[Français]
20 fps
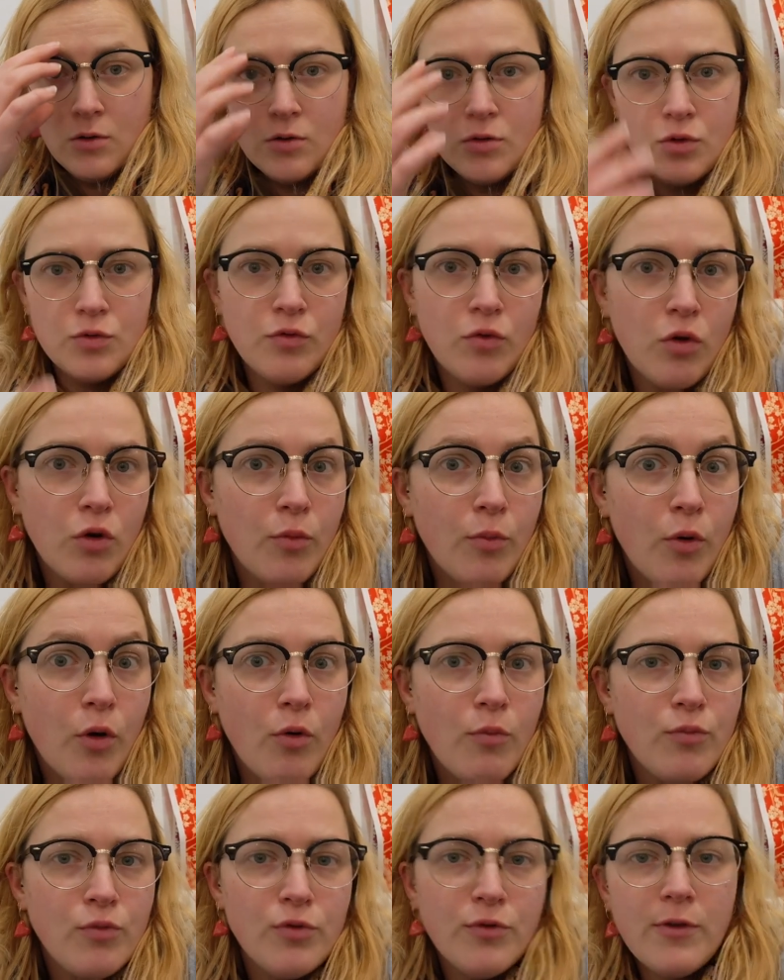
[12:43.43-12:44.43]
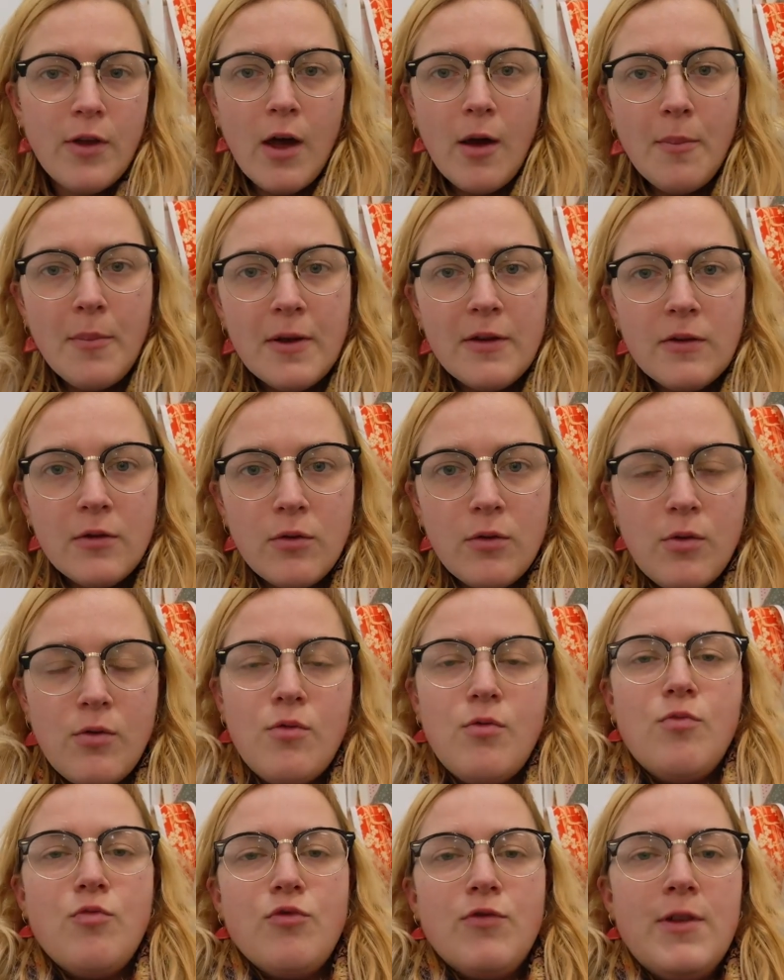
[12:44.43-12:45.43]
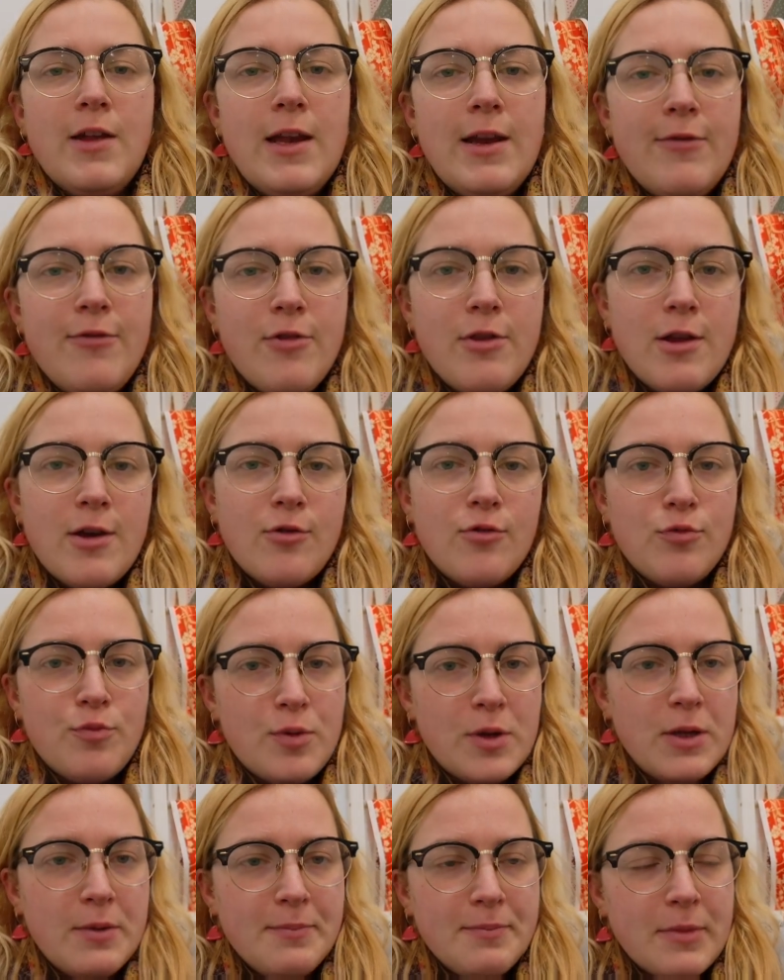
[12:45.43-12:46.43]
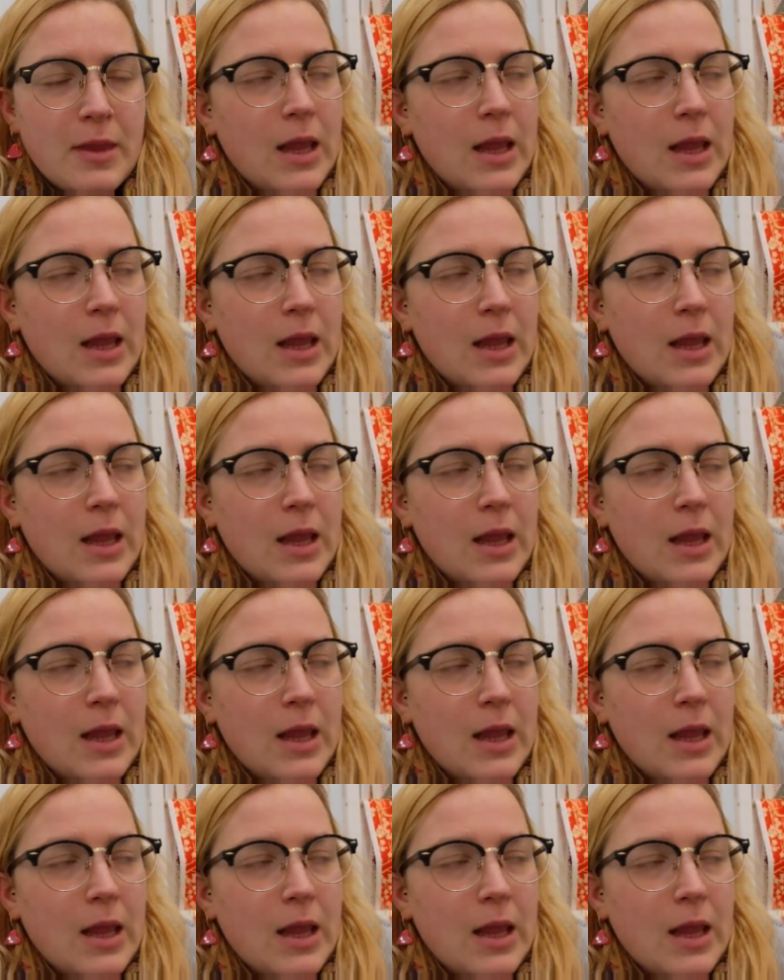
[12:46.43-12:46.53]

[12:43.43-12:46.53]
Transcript: Je vous reprends plus tard parce que mon téléphone a coupé.